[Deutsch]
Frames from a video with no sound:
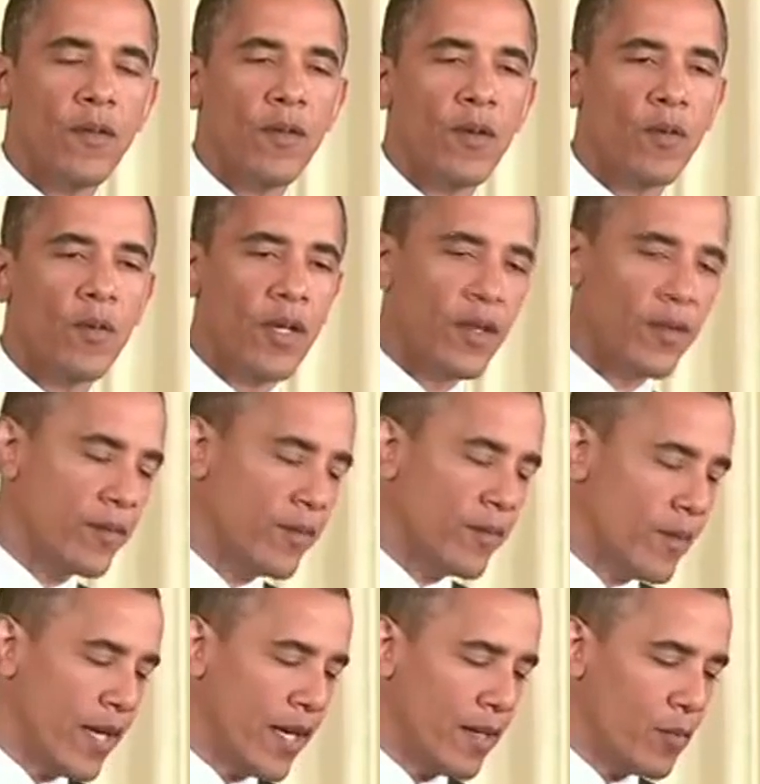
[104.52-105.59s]

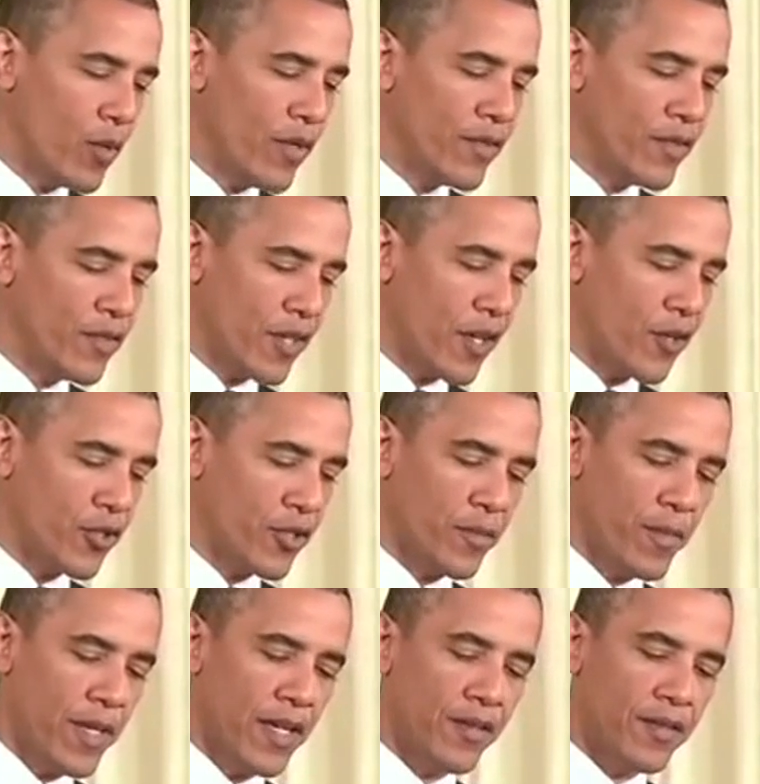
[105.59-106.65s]
Uh, wir hatten eine
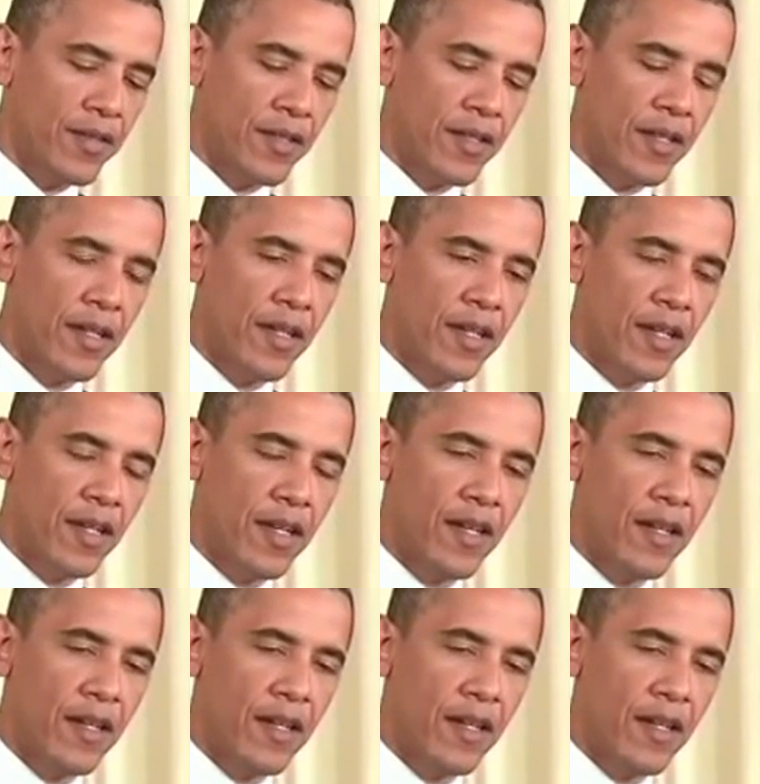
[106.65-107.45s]
kurze Diskussion darüber,